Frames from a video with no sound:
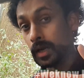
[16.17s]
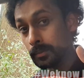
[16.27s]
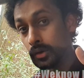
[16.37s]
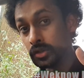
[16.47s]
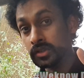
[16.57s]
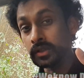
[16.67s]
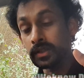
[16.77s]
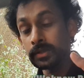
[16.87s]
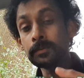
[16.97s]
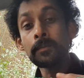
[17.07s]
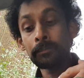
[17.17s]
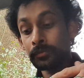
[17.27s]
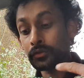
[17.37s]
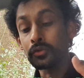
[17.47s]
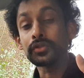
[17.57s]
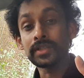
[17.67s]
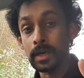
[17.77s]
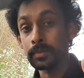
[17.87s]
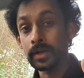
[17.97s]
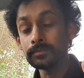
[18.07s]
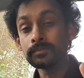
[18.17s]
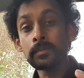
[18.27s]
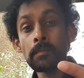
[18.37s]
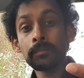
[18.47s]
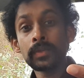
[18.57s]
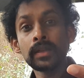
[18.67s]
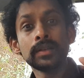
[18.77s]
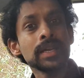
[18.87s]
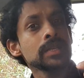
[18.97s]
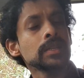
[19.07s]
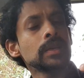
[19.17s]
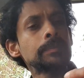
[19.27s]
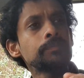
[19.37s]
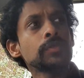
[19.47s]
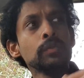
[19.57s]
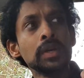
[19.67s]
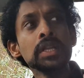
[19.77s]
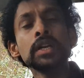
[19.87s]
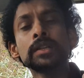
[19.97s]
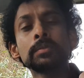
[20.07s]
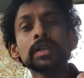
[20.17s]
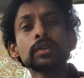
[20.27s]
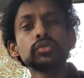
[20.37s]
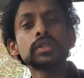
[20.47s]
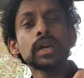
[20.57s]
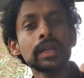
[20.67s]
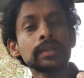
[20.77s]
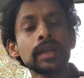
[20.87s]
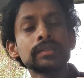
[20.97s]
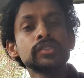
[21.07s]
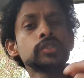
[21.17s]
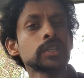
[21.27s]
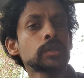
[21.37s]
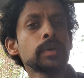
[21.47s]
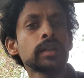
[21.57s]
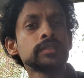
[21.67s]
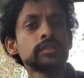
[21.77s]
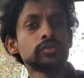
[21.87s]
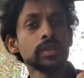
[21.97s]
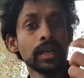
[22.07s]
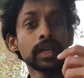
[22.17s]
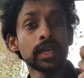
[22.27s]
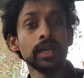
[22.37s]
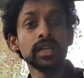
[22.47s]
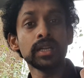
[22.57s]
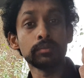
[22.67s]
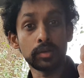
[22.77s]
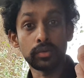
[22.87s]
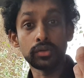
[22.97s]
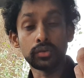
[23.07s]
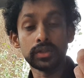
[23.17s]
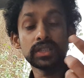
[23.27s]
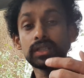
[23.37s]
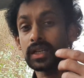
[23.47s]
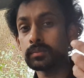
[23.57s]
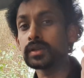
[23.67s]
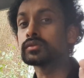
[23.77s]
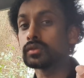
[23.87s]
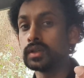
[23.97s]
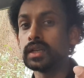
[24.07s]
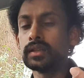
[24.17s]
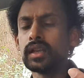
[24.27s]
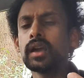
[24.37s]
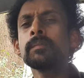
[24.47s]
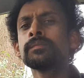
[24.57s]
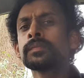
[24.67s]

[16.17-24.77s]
அம்மா உடைச்சு தந்தது ஸோ சாப்பிட்றேன் நேற்றைய தினம் வெளியில் எடுத்தபடியாக கொஞ்சம் காற்றா இருந்துச்சு சத்தமாக இருந்துச்சுன்னு சொல்லி எனக்கு எடிட்டிங் பண்ணும்போது தோணுச்சு நிறைய பேரும் சொல்லியிருந்தீங்க